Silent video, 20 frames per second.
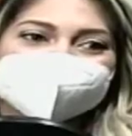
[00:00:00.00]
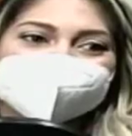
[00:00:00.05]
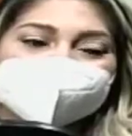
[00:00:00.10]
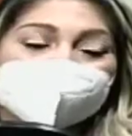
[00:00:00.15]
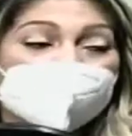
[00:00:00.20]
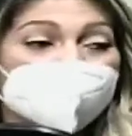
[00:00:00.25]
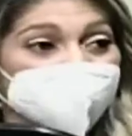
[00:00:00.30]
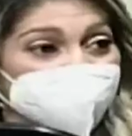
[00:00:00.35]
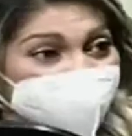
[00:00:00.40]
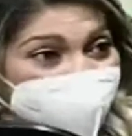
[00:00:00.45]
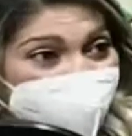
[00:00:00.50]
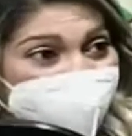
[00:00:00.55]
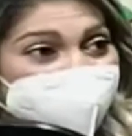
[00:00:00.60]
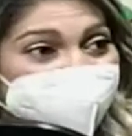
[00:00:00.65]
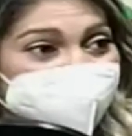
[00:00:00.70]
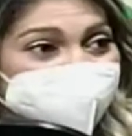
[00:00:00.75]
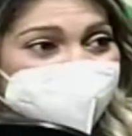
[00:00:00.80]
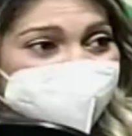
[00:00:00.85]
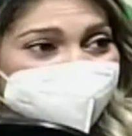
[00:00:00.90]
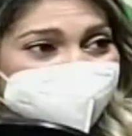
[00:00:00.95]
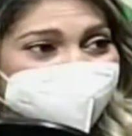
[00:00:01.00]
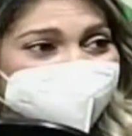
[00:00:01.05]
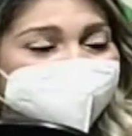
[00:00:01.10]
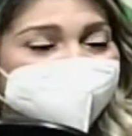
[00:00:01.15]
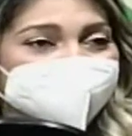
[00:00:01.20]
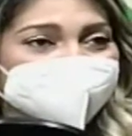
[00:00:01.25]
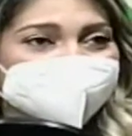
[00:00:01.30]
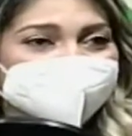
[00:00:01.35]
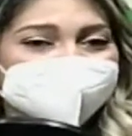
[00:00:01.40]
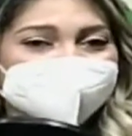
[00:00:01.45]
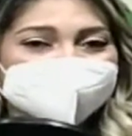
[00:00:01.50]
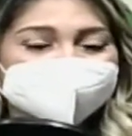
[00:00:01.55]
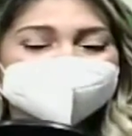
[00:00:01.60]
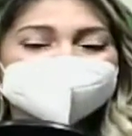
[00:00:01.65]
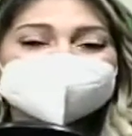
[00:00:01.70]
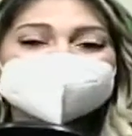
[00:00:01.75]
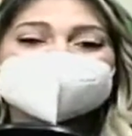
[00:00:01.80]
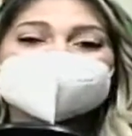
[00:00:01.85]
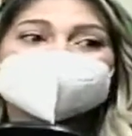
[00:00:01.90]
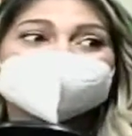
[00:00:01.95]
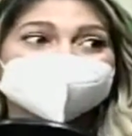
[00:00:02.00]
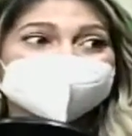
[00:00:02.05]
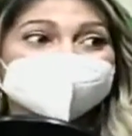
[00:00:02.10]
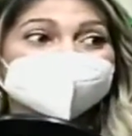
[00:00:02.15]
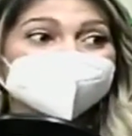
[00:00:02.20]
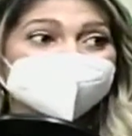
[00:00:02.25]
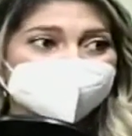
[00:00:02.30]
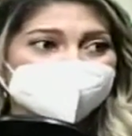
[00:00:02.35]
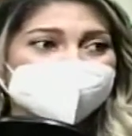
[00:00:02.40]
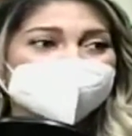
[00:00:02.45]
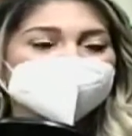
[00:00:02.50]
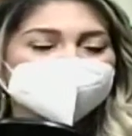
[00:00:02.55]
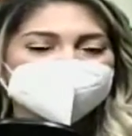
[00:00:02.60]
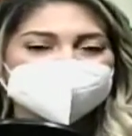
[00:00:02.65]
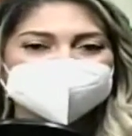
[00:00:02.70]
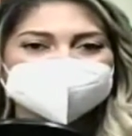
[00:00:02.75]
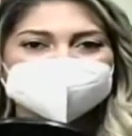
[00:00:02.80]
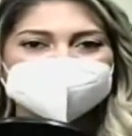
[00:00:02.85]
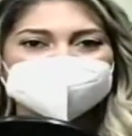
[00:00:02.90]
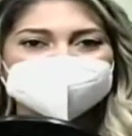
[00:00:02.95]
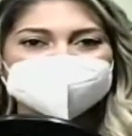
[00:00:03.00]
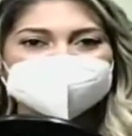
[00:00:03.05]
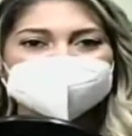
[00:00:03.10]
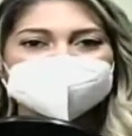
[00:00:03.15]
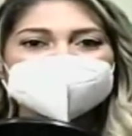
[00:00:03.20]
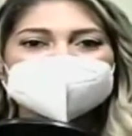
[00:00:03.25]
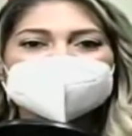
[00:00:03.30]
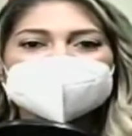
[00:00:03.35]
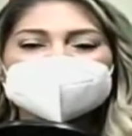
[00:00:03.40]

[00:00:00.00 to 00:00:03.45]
complejo poder desarticular o desarmar